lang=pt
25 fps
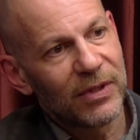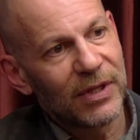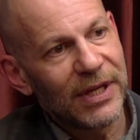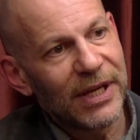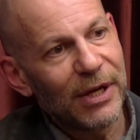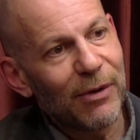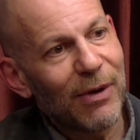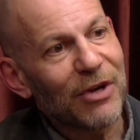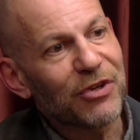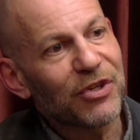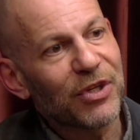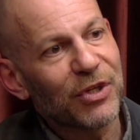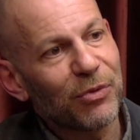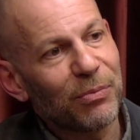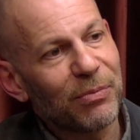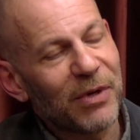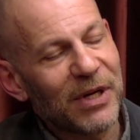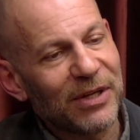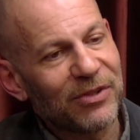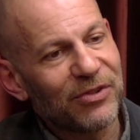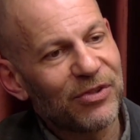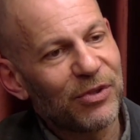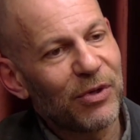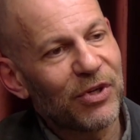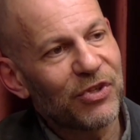Eu acho que no
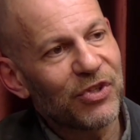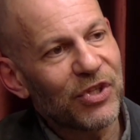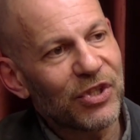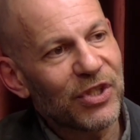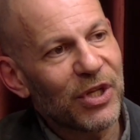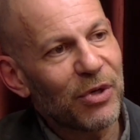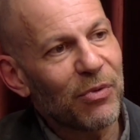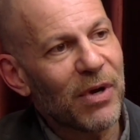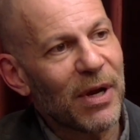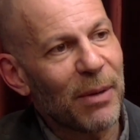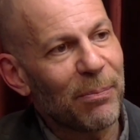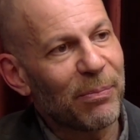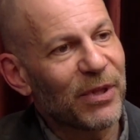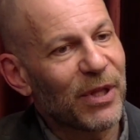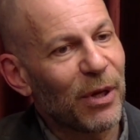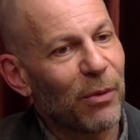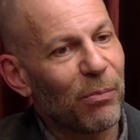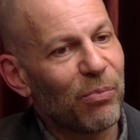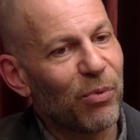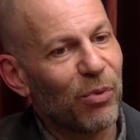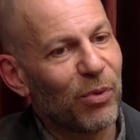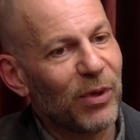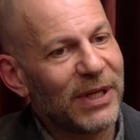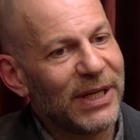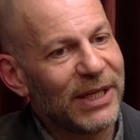Brasil a gente tem um capital
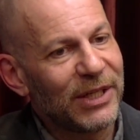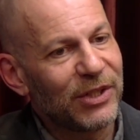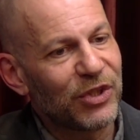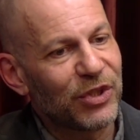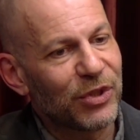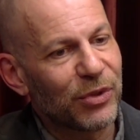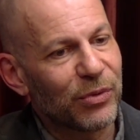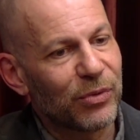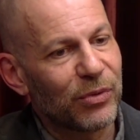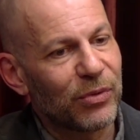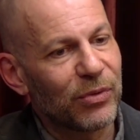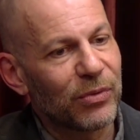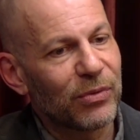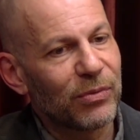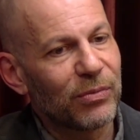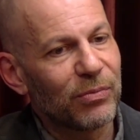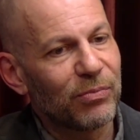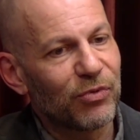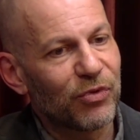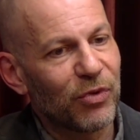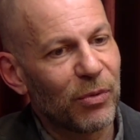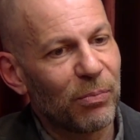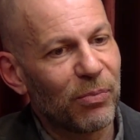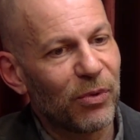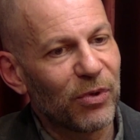político,
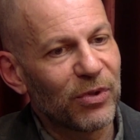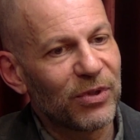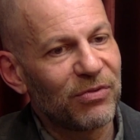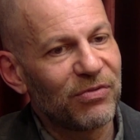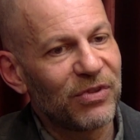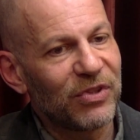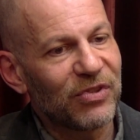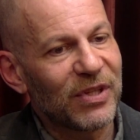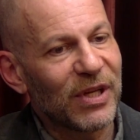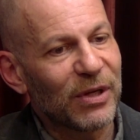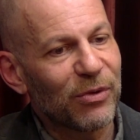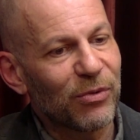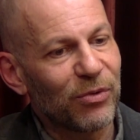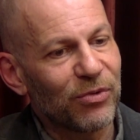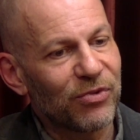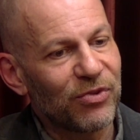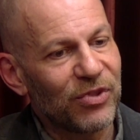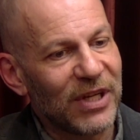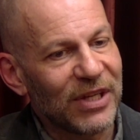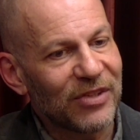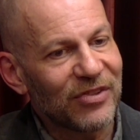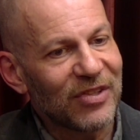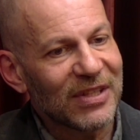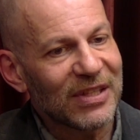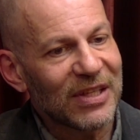sob o ponto de vista da
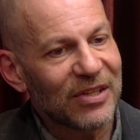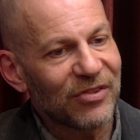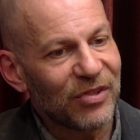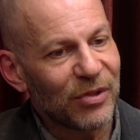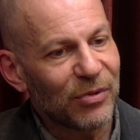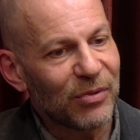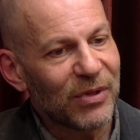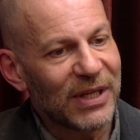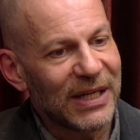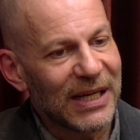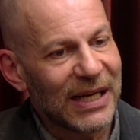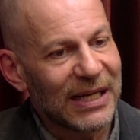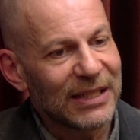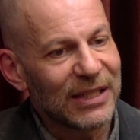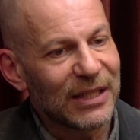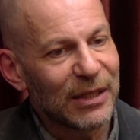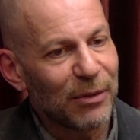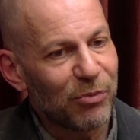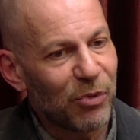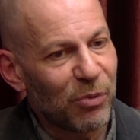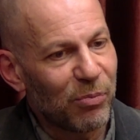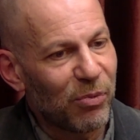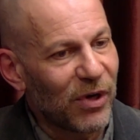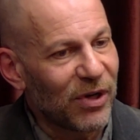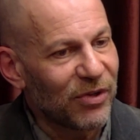consciência que está sendo criada na
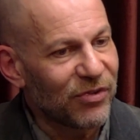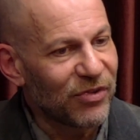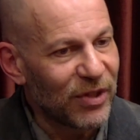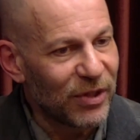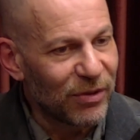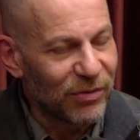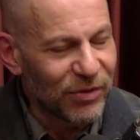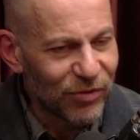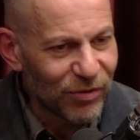população.